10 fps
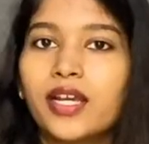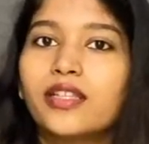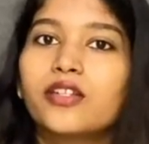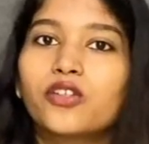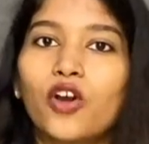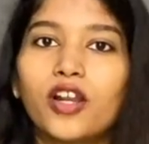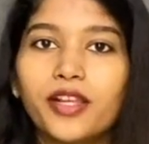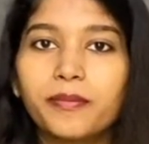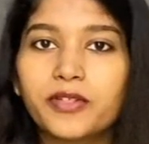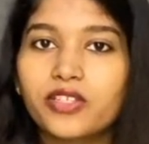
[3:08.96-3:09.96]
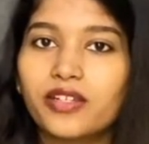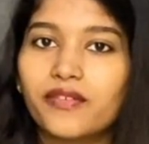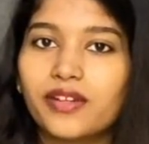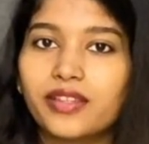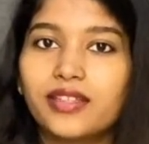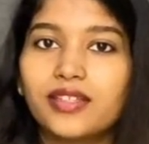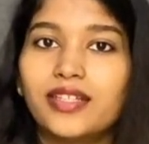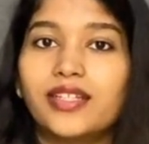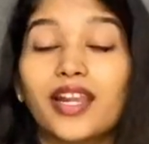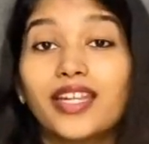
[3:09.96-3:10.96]
இந்த ட்ராலர் மிஷினை வந்து
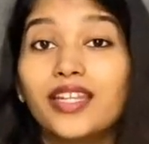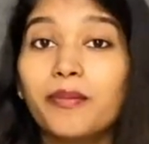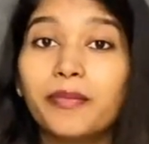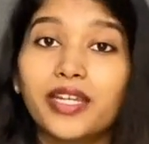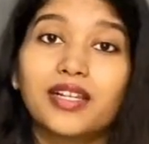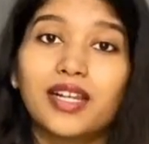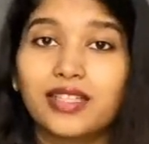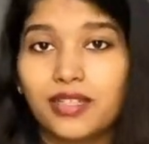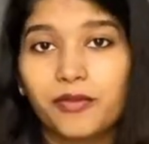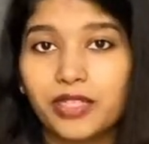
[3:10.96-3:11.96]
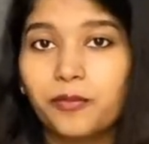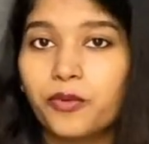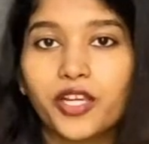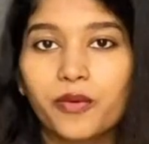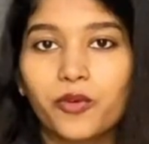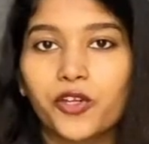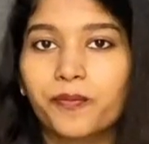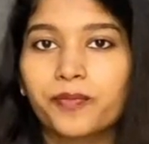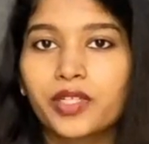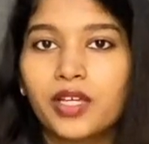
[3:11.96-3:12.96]
நிறைய மீன்கள் அதில் வந்து பிடிக்க
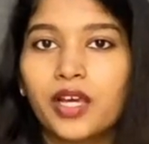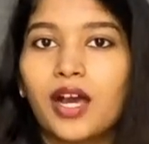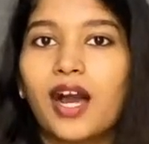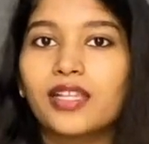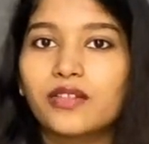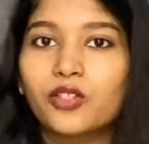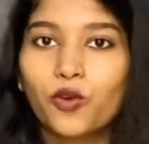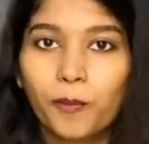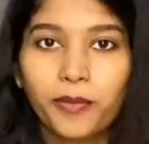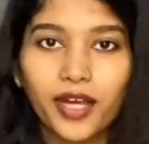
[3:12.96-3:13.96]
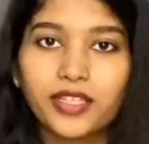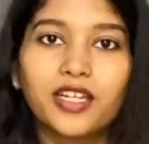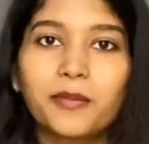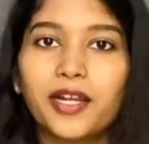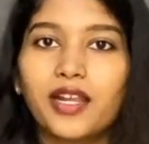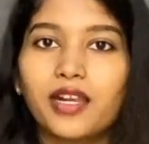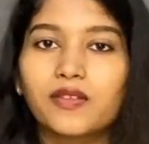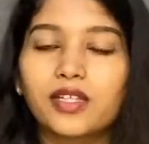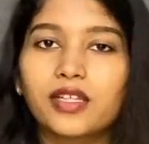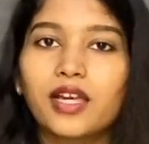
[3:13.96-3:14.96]
முடியும் அதாவது ரொம்ப அதிகமான
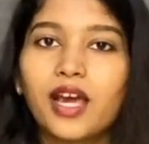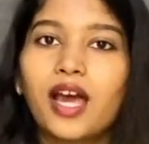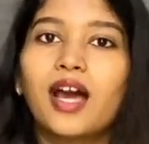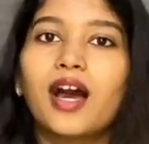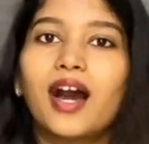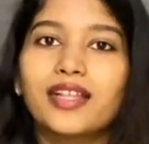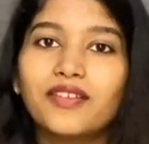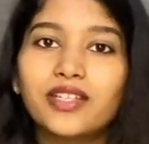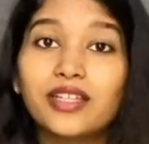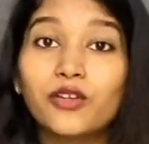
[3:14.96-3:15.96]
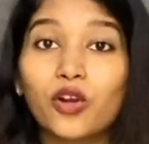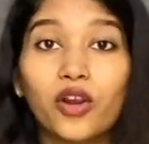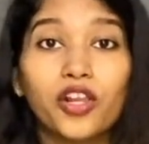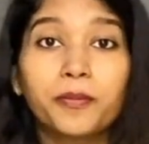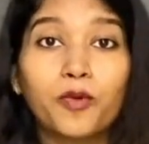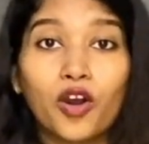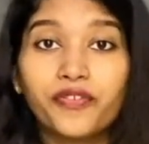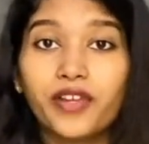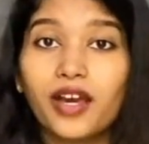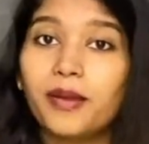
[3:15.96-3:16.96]
அளவுக்கு அதை வந்து ட்ராலர்
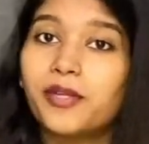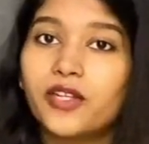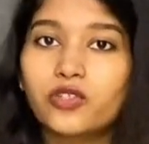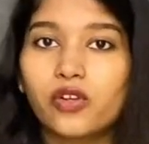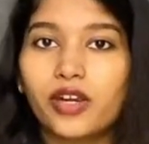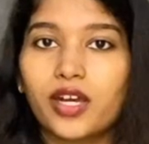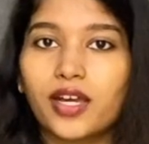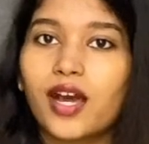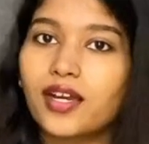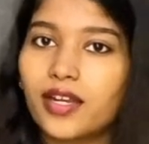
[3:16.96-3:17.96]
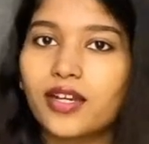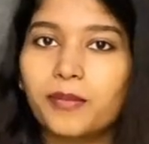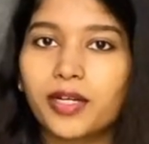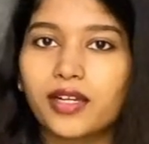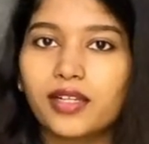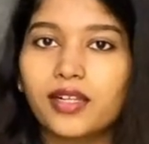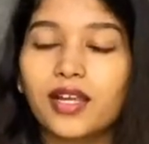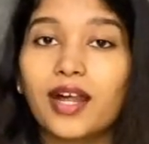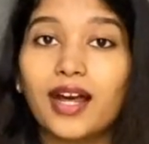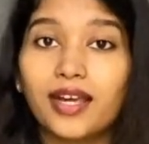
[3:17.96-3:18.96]
மாஃபியா அப்படின்னு சொல்கிறாங்க அங்கே இருக்க மக்கள்
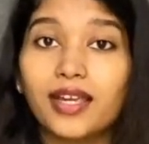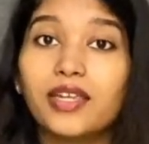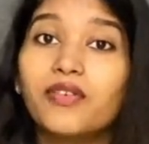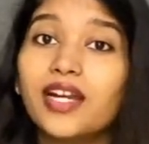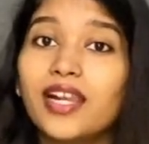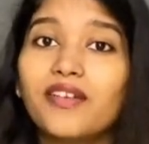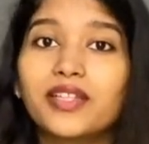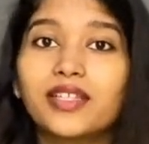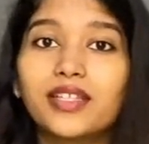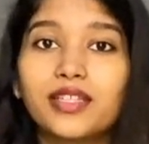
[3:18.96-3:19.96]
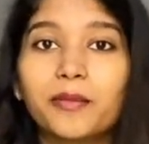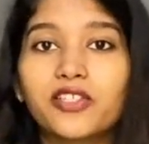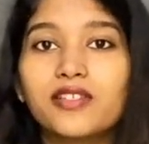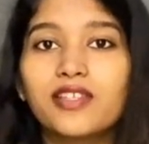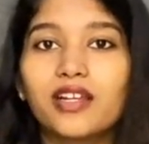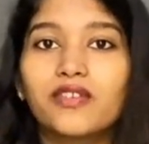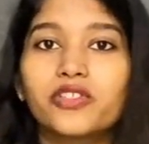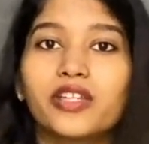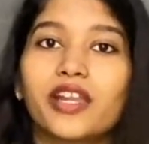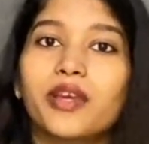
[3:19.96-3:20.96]
இவங்களே வந்து இந்த மெஷின்ஸ் எல்லாம்
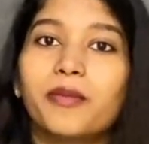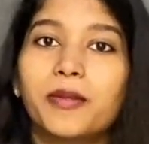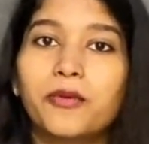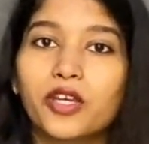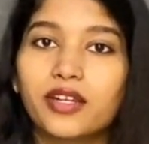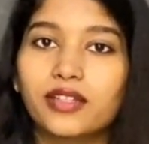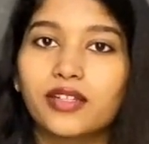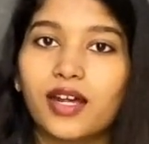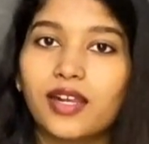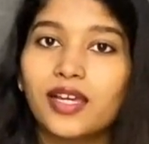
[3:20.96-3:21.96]
வச்சு நிறைய மீன் பிடிக்கிறதுனால